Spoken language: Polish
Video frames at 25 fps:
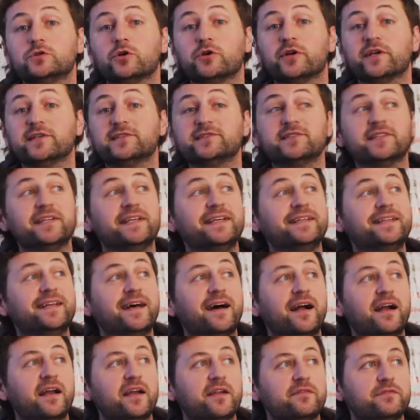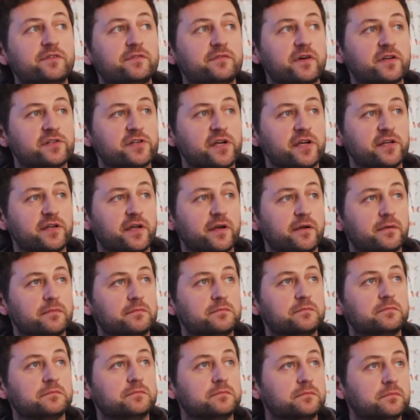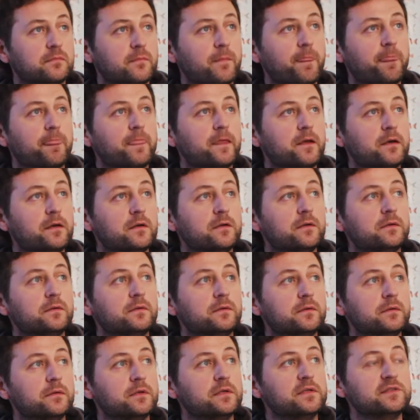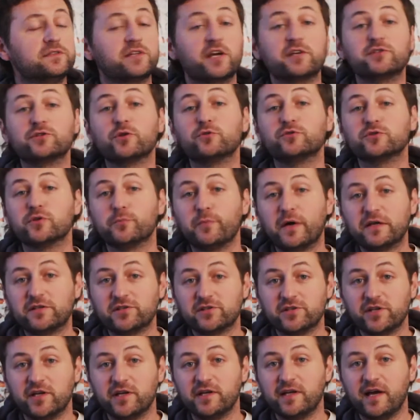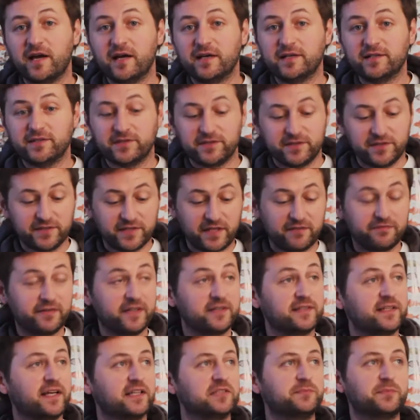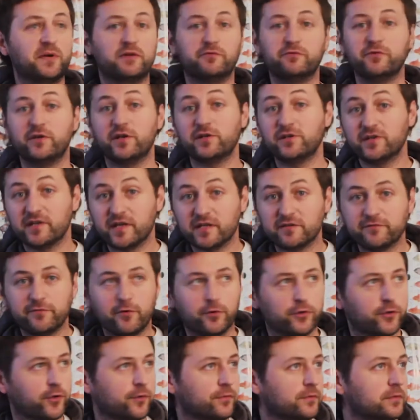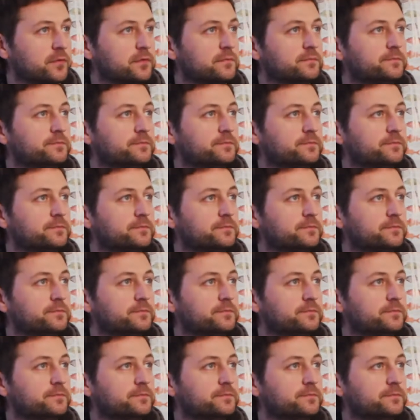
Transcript: to jest idealne wyważenie. Zresztą zobaczcie, jak y, ta wędka sprawuje się nad wodą.